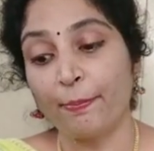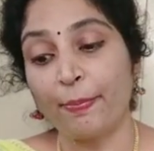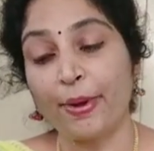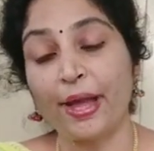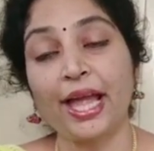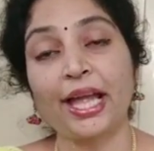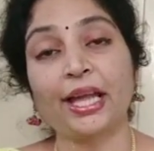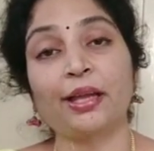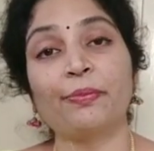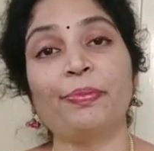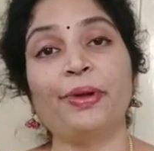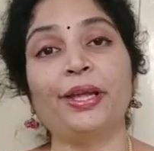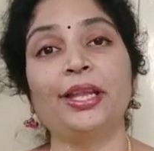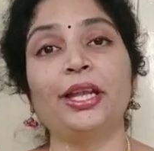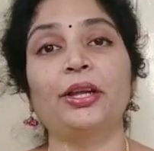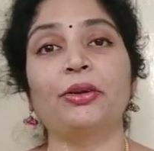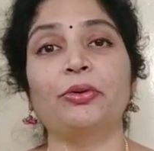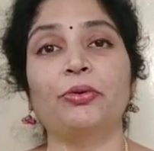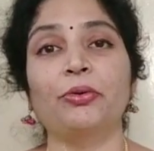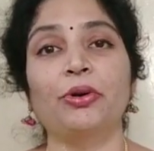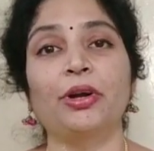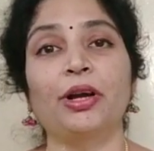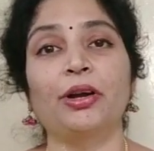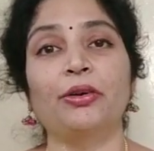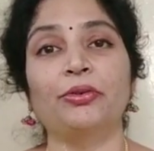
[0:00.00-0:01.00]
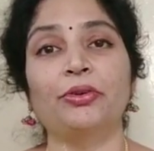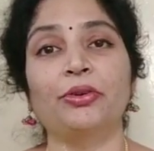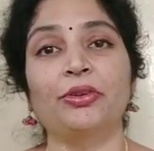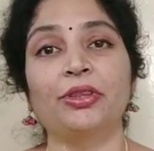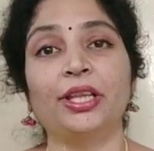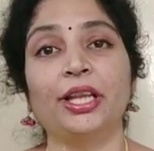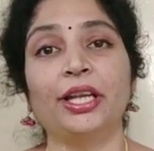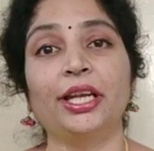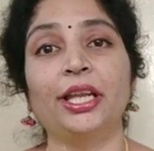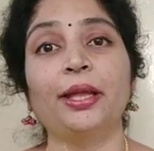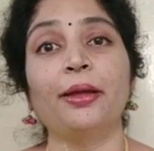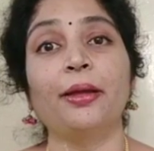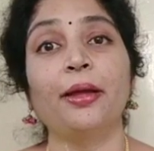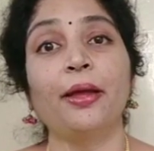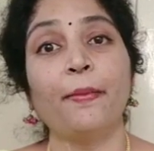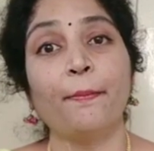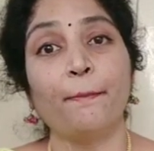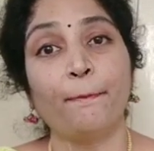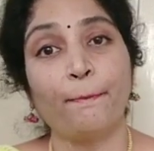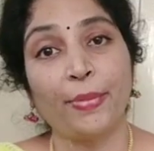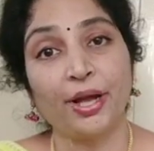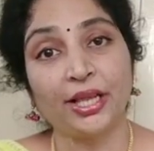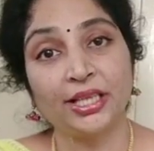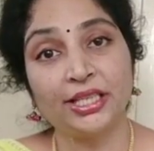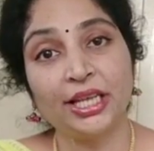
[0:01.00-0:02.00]
బ్యాక్ పెయిన్ ఎక్కువగా ఉంటుందండి
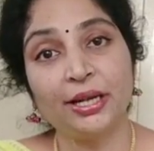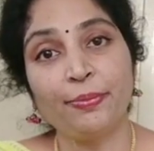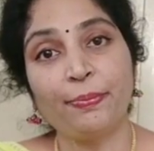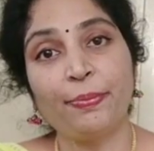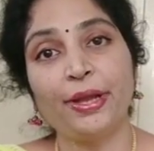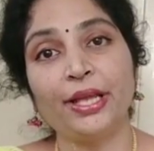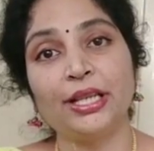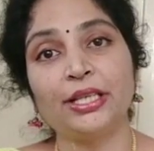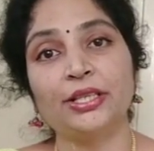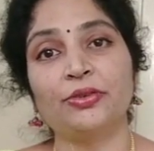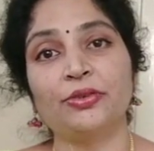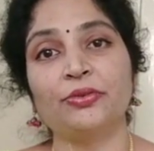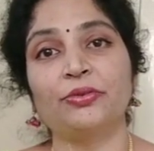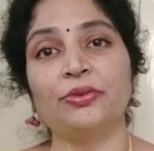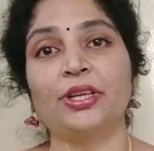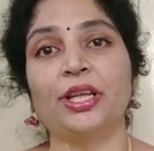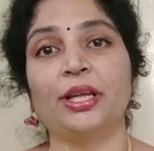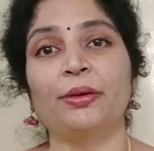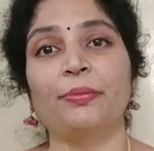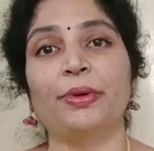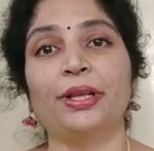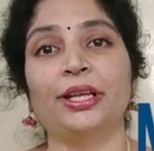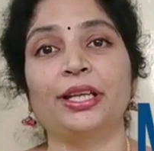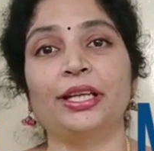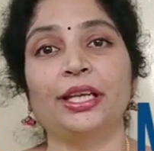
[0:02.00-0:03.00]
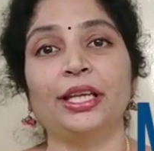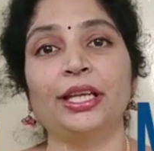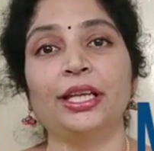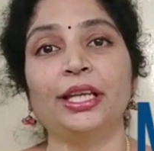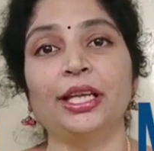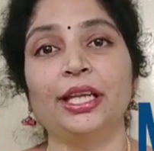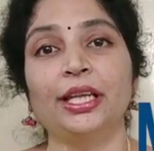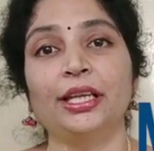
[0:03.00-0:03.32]
మజిల్ పెయిన్స్ ఉంటాయి మనకి